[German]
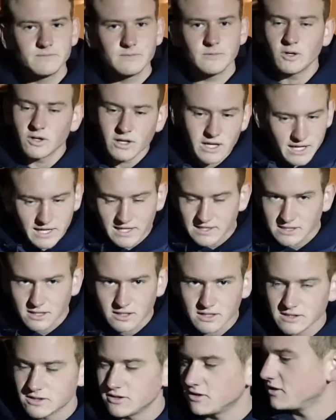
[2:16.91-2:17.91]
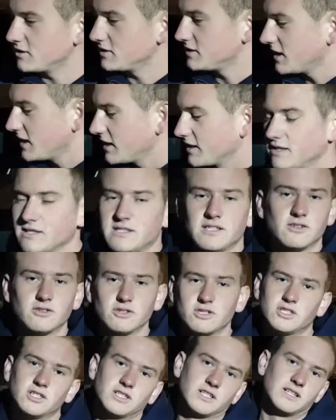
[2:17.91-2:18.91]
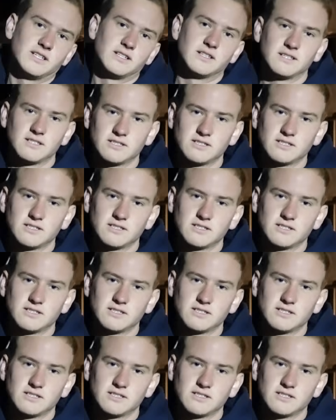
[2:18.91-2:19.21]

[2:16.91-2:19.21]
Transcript: Okay, jetzt kann ich es euch noch zeigen, hier ist die Kutsche drin.